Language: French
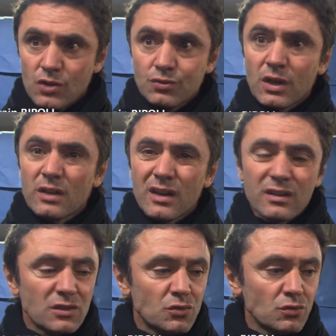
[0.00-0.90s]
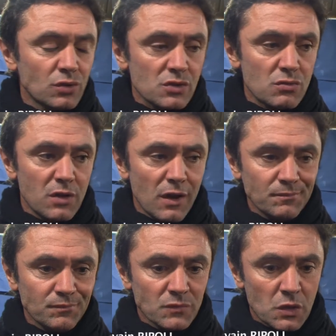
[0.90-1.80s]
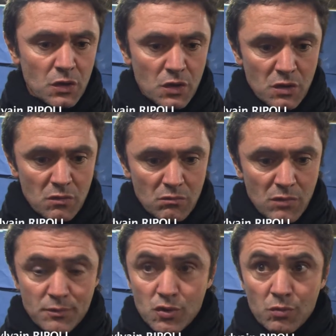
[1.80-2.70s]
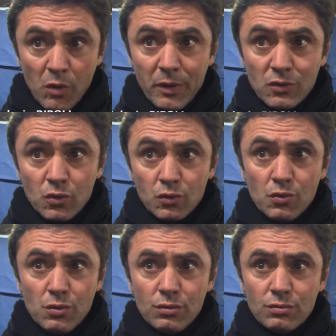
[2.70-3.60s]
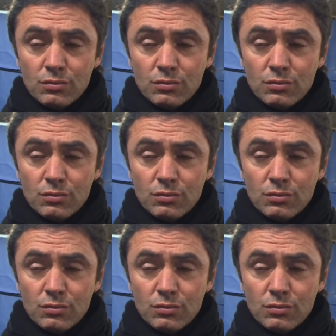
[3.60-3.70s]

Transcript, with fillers: je suis très très déçu du résultat, mais absolument pas du contenu.